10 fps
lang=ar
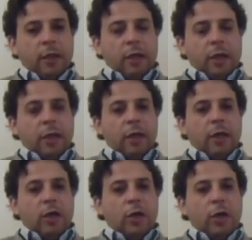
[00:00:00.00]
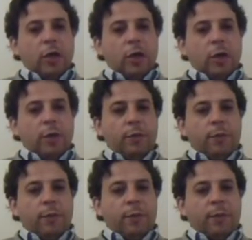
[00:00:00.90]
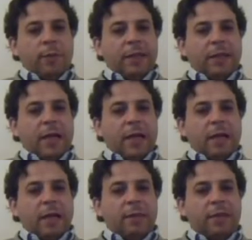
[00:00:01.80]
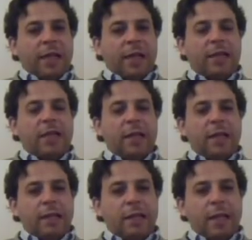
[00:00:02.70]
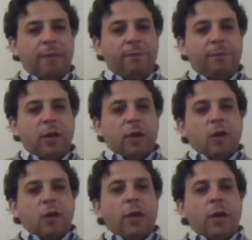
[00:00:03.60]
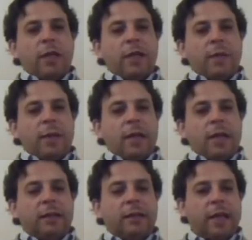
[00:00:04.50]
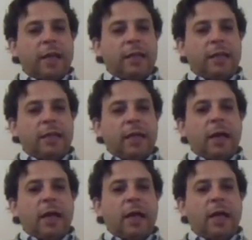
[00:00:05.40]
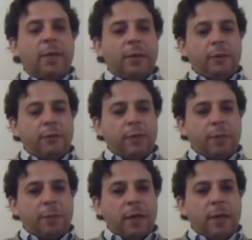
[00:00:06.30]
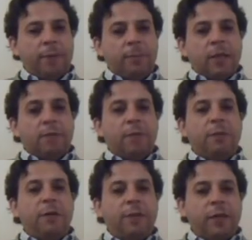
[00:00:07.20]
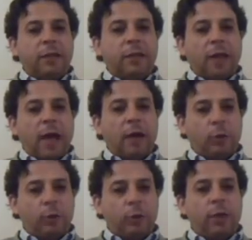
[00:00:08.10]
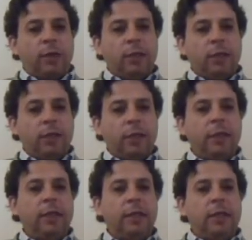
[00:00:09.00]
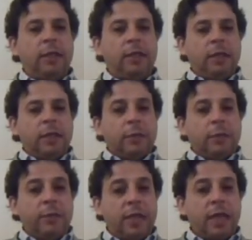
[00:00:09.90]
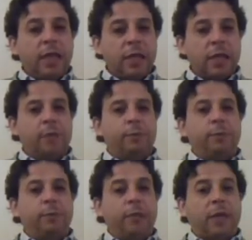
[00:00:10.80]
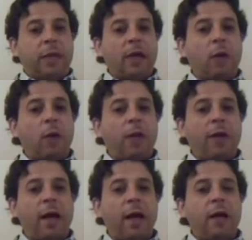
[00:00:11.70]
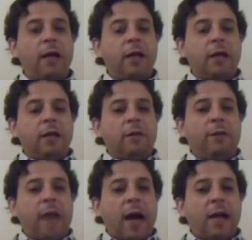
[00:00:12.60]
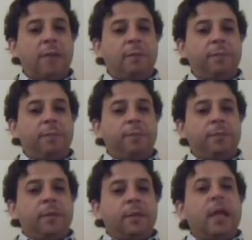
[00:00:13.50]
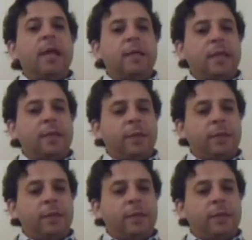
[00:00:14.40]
آه، معناتها ما تحكيش على الإسلام وإنما تحكي على ما يسمى بالفكر التحرري اللي بدا يظهر بطريقة واضحة في العالم الإسلامي